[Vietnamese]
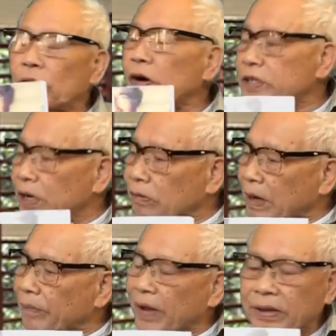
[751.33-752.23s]
Vũ Mộng Chiêu
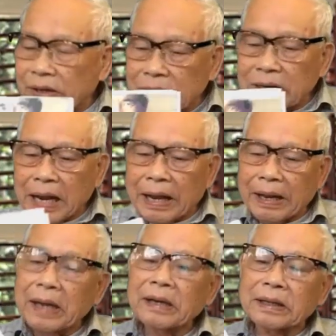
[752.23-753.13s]
là về sử thì
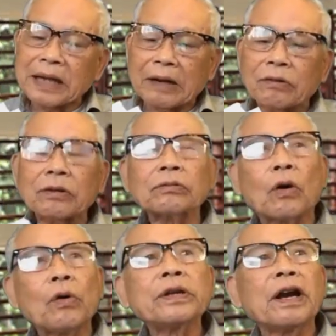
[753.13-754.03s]
in được sách của chúng tôi,